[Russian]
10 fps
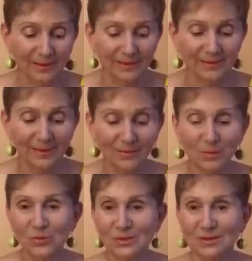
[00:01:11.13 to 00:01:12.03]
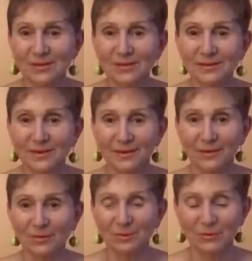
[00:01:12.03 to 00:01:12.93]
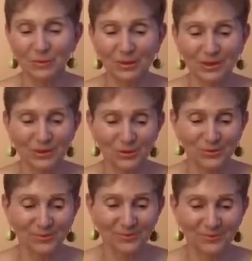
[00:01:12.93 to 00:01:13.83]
я вам его засняла, я вам его покажу.